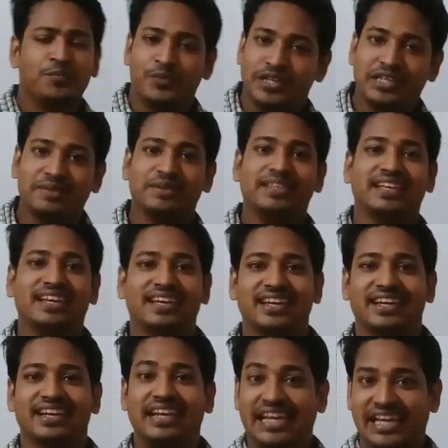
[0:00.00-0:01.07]
পৃথিবীতে
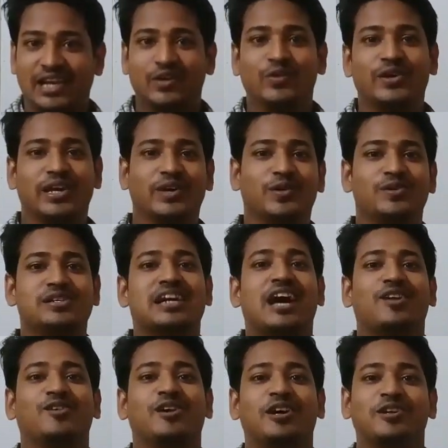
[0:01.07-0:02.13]
কেউ কেউ
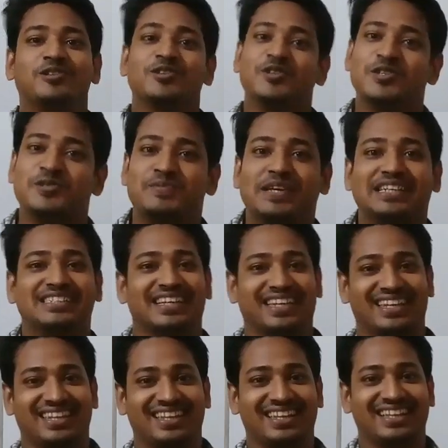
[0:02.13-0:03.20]
কারো কারোর জন্য
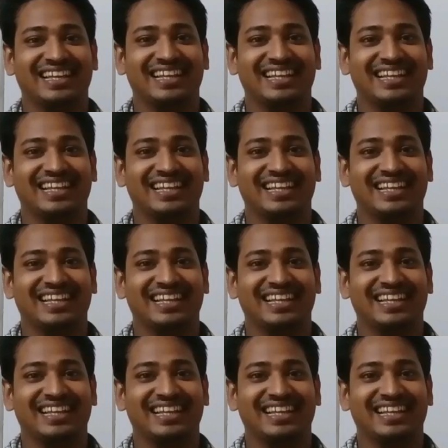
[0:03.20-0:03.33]
স্পেশাল